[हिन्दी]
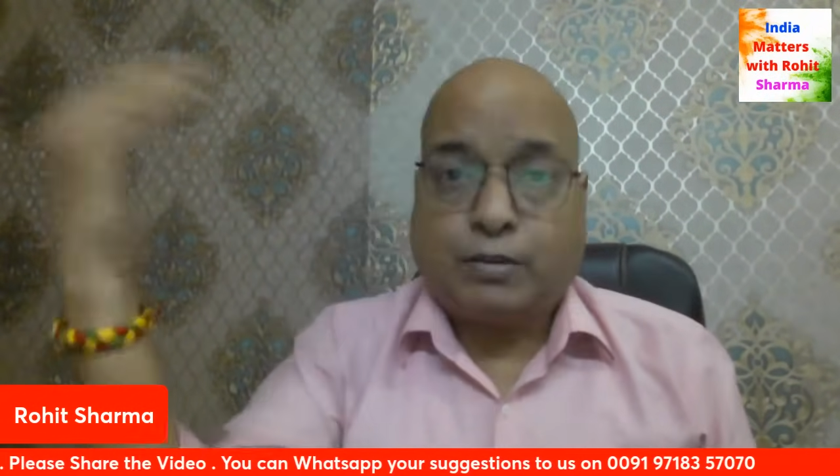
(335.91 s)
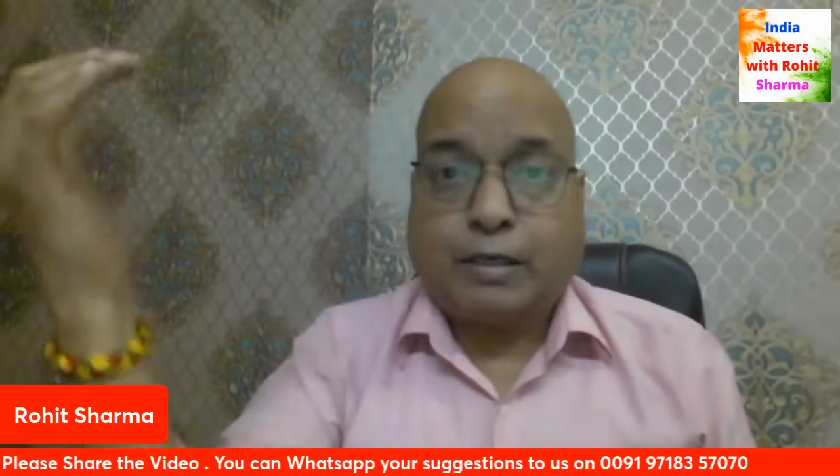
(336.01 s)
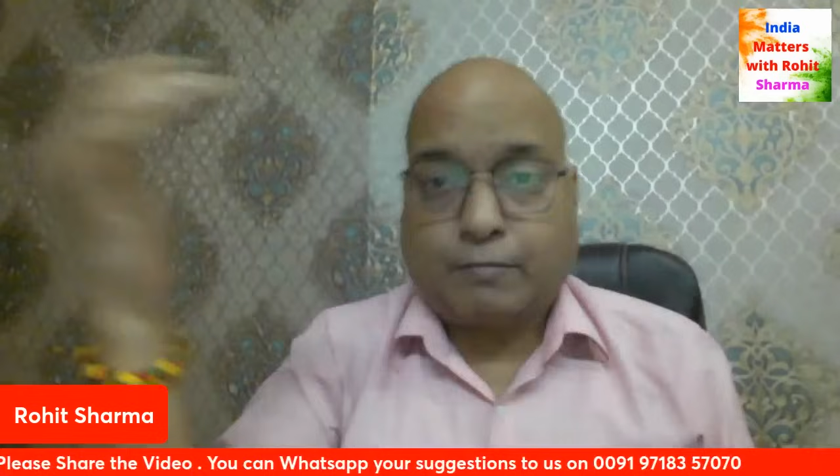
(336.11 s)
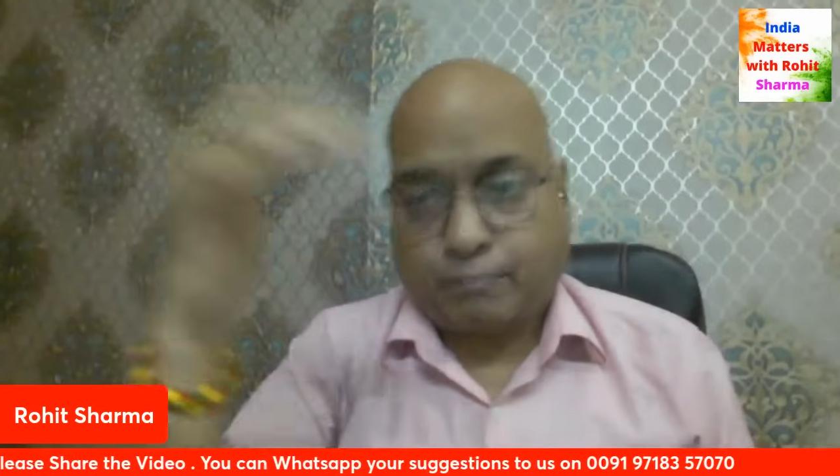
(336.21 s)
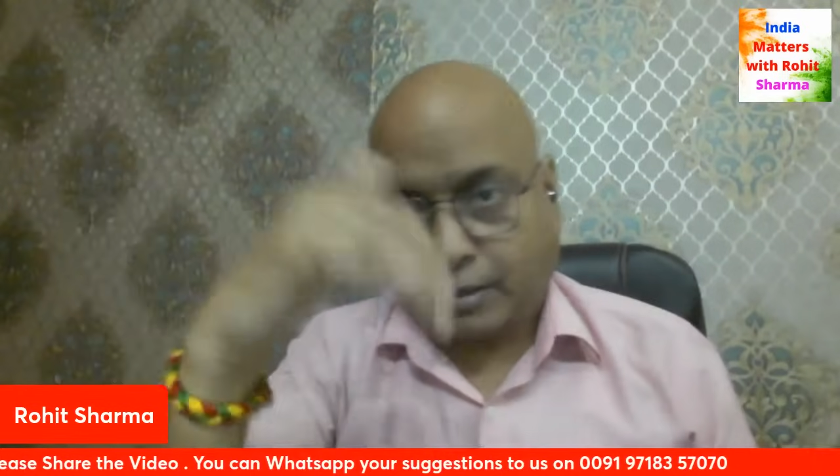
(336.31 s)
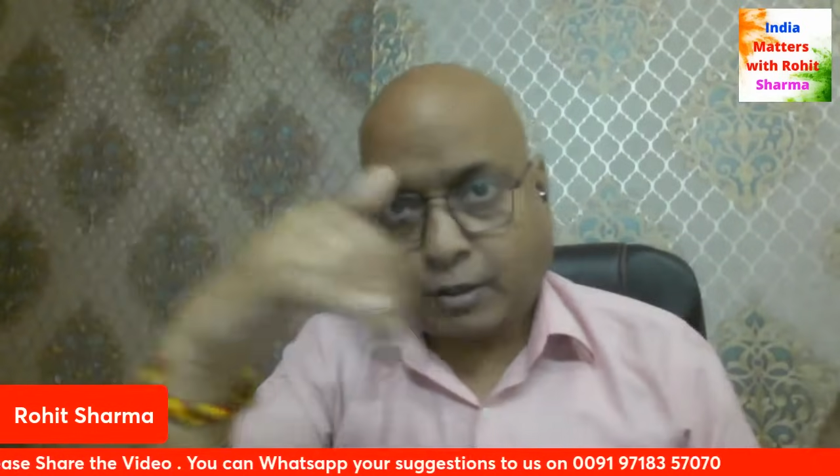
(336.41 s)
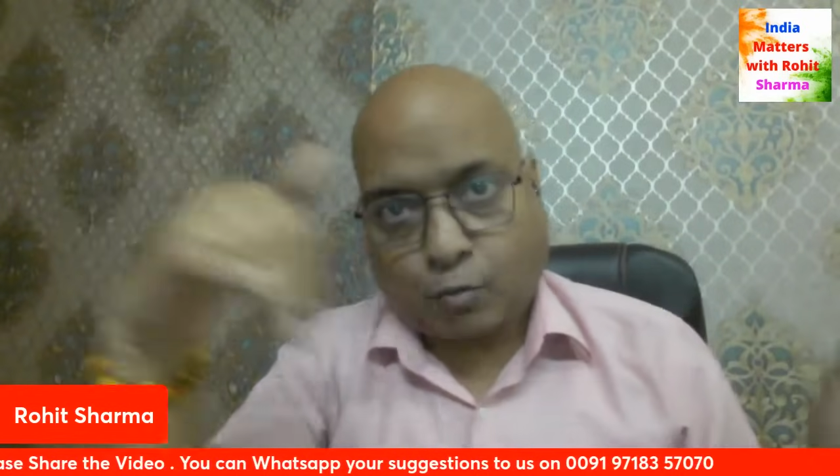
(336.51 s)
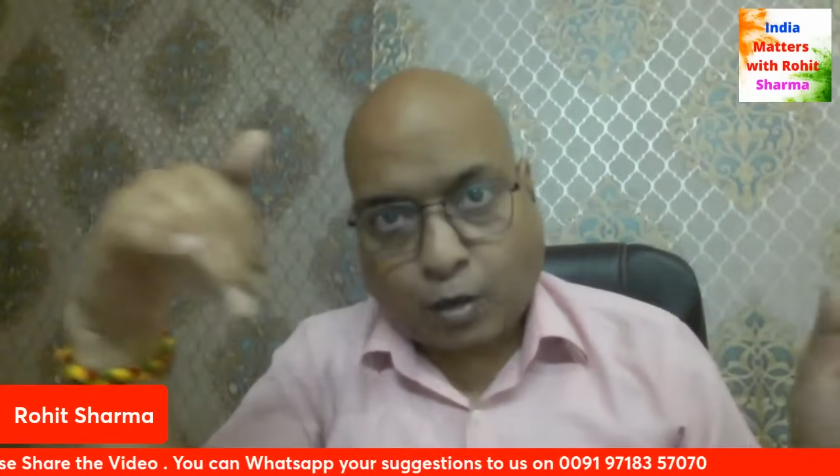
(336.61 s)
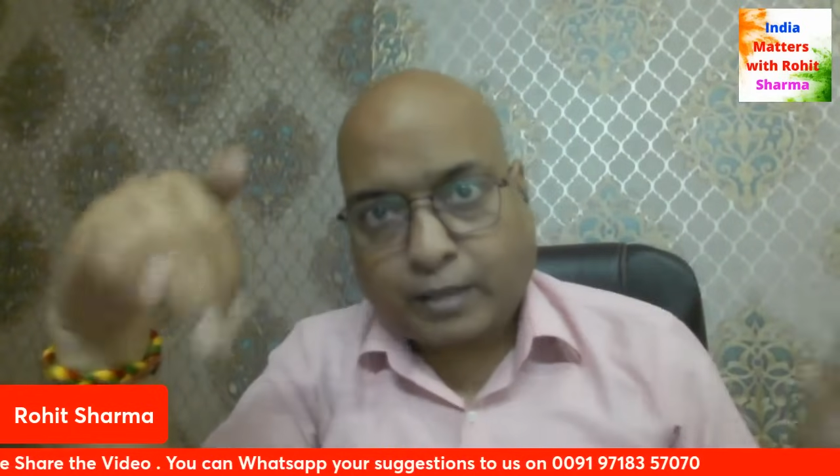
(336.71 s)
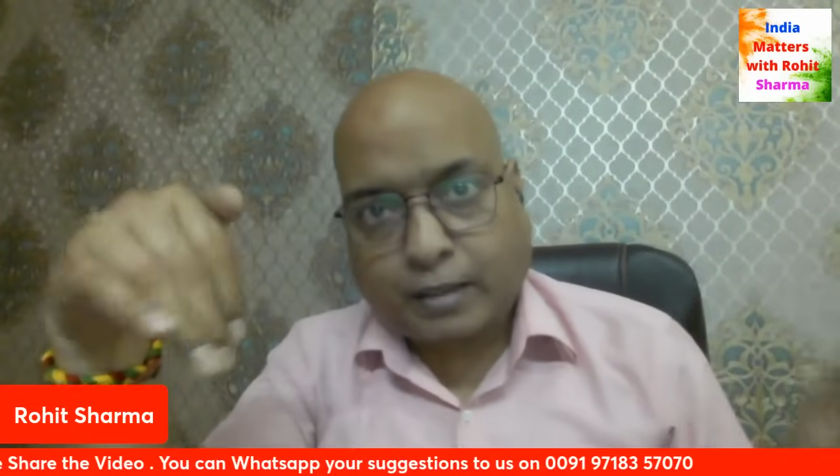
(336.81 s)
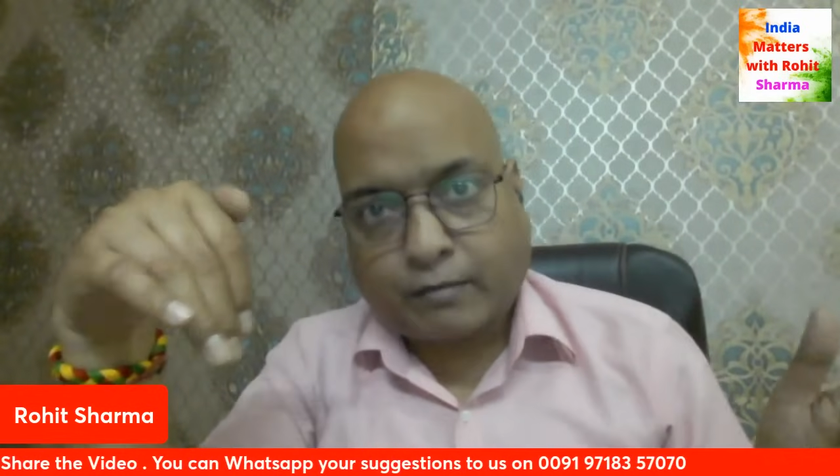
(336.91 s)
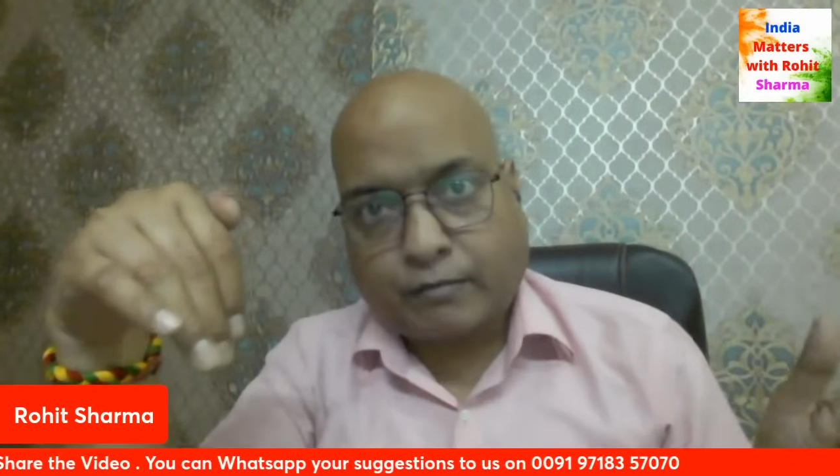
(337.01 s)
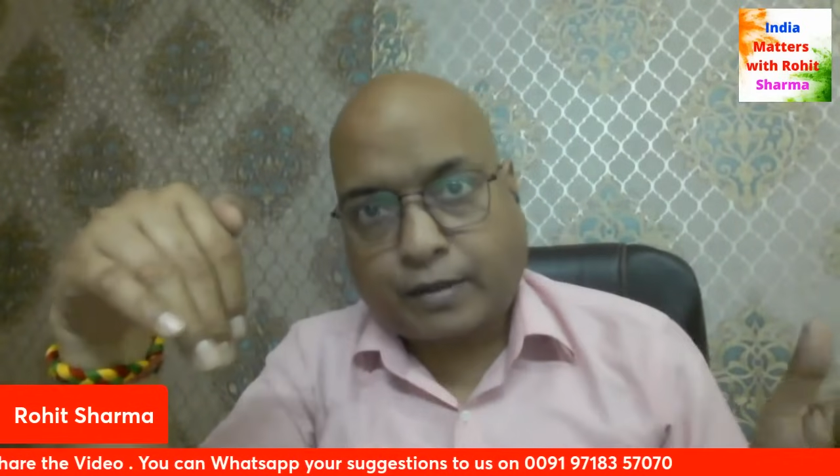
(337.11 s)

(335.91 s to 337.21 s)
या एक क्वार्टर की